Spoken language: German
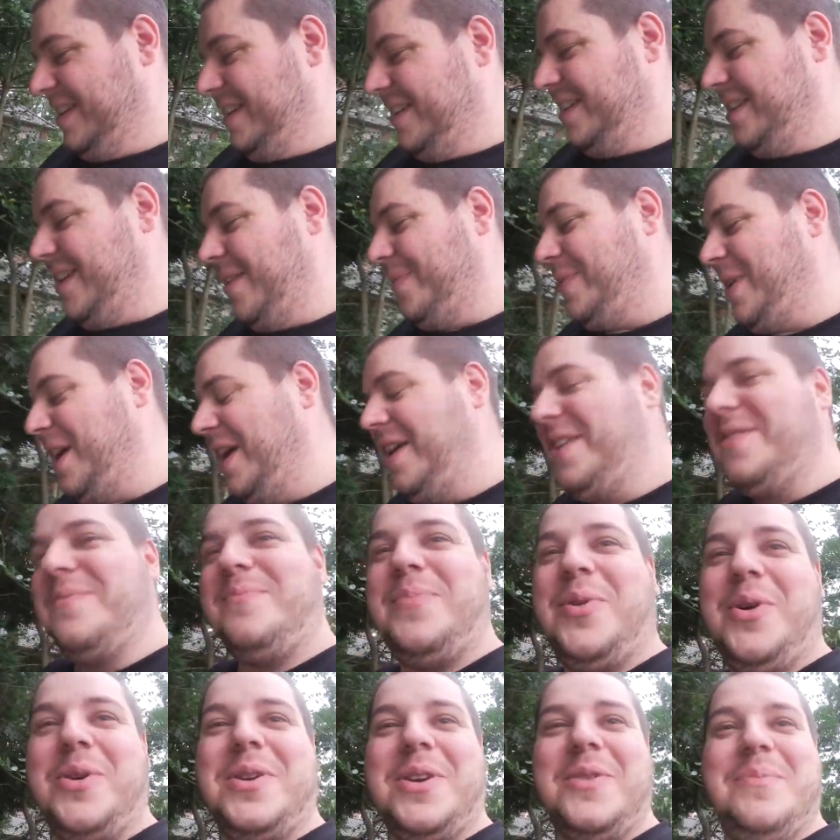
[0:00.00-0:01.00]
Ich habe keine
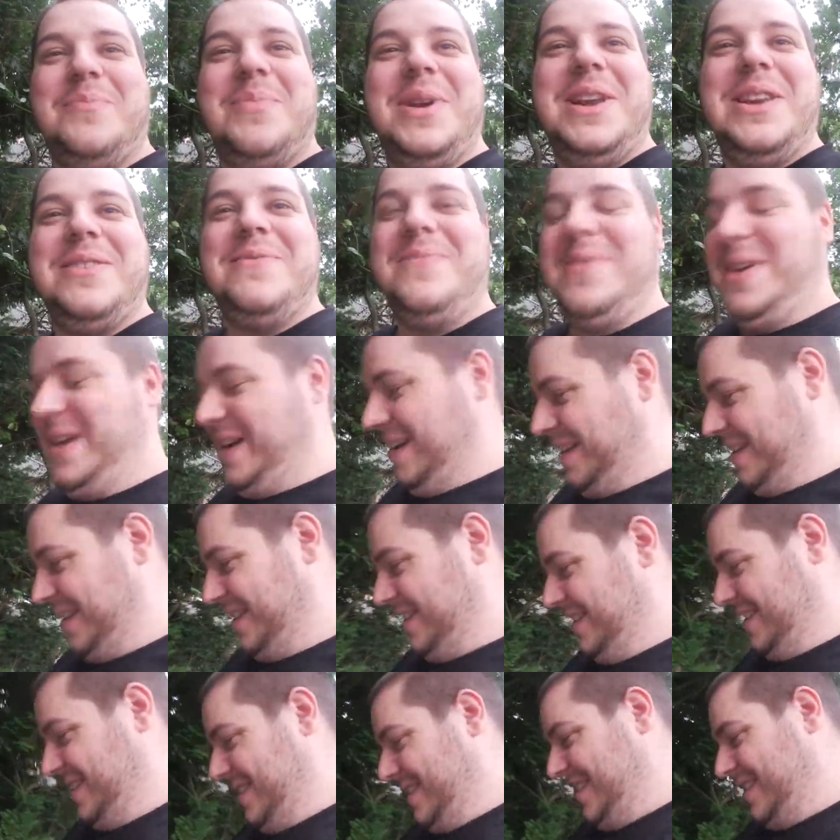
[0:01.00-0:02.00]
Pokebälle mehr.
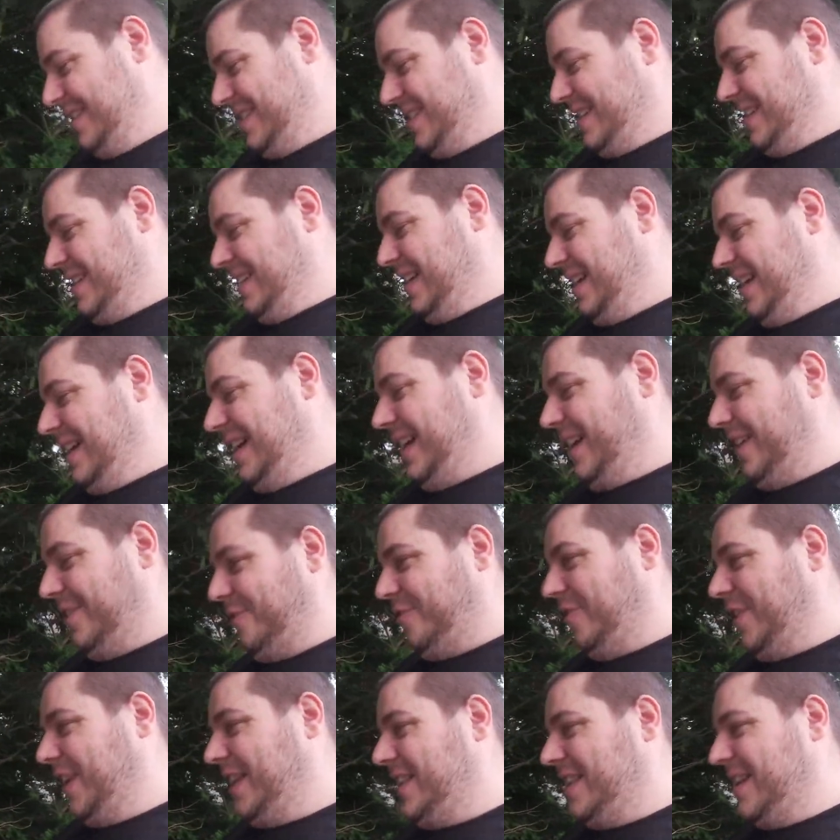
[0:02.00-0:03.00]
Ah,
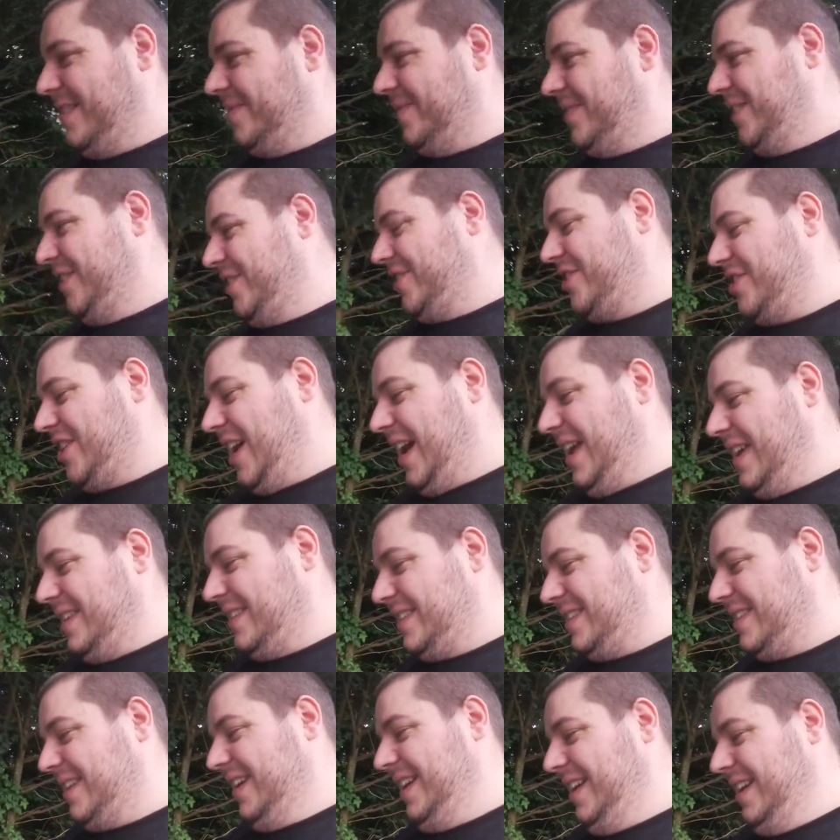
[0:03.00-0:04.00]
verdammte
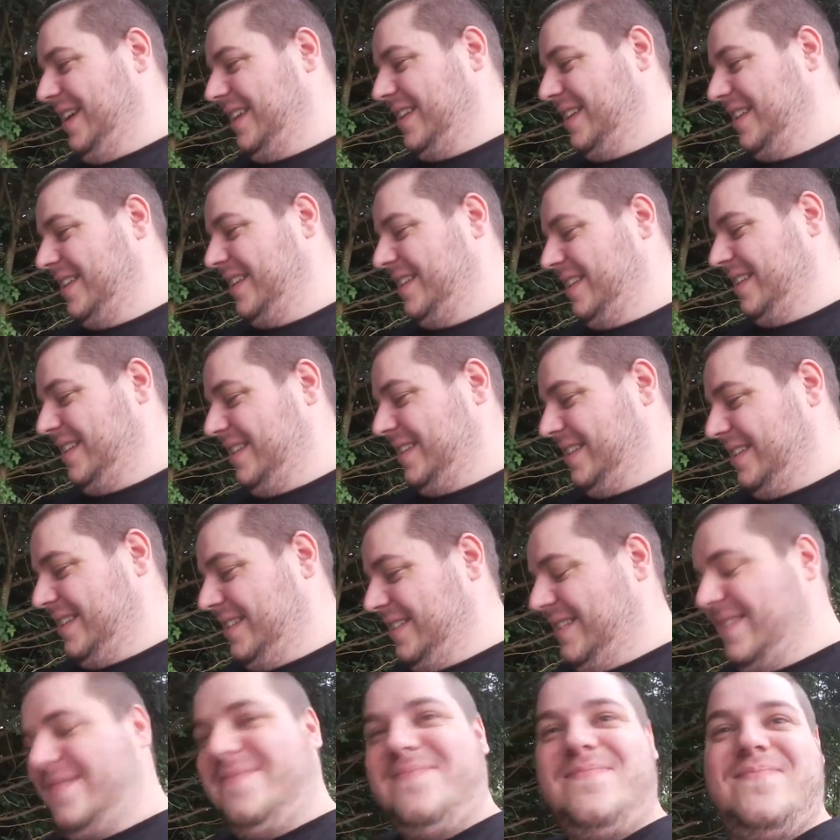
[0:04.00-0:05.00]
Scheiße.
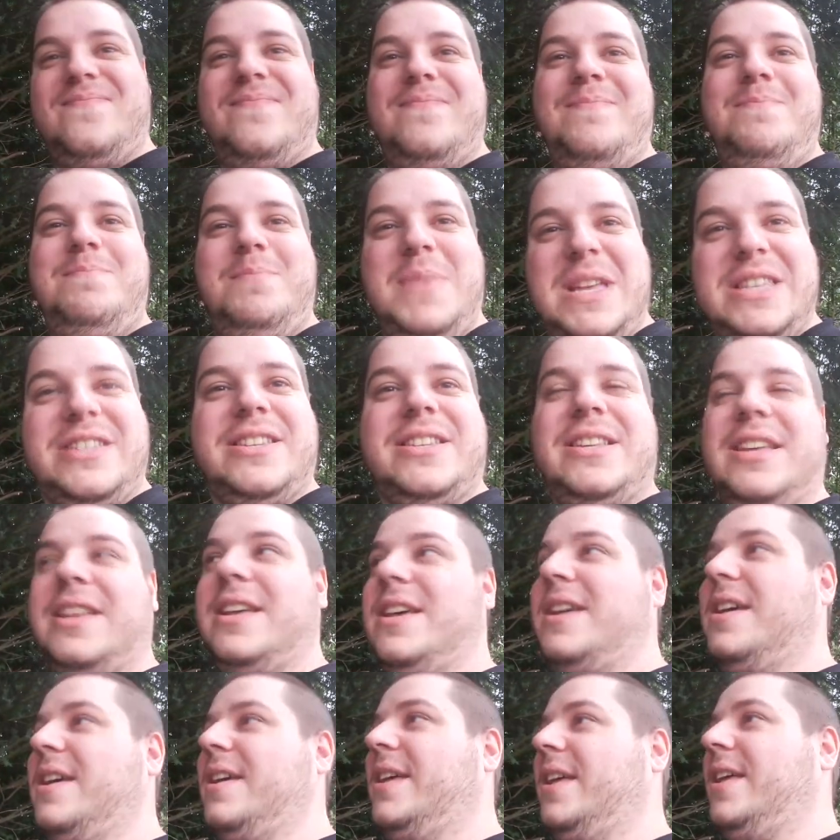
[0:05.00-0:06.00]
Mist.
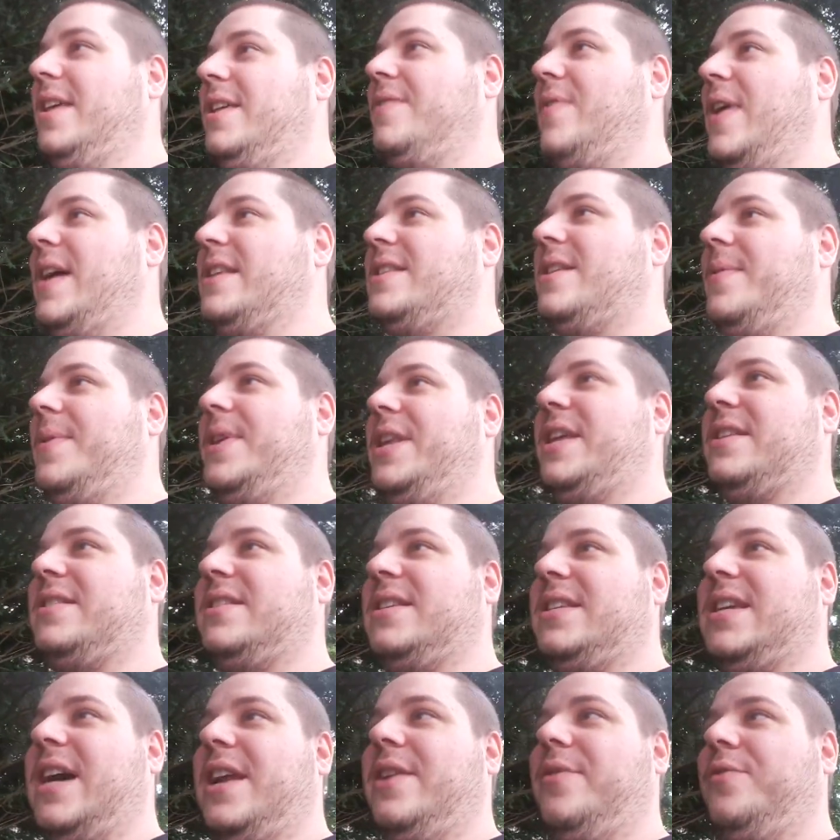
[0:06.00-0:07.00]
Ich weiß aber, dass
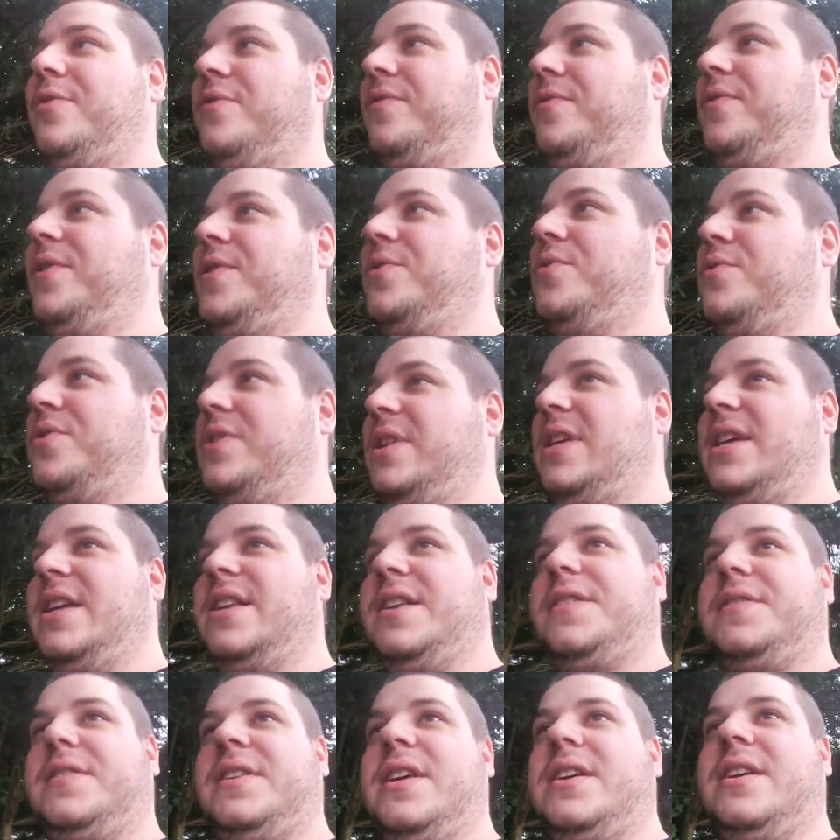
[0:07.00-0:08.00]
sich alle fünf Minuten hier
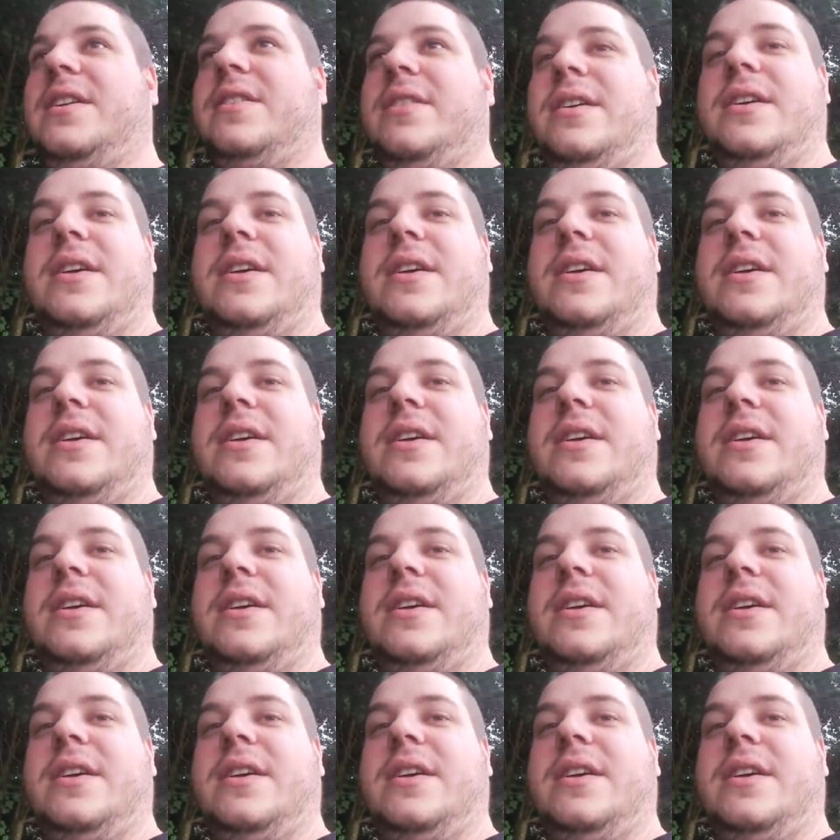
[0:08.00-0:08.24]
das Ding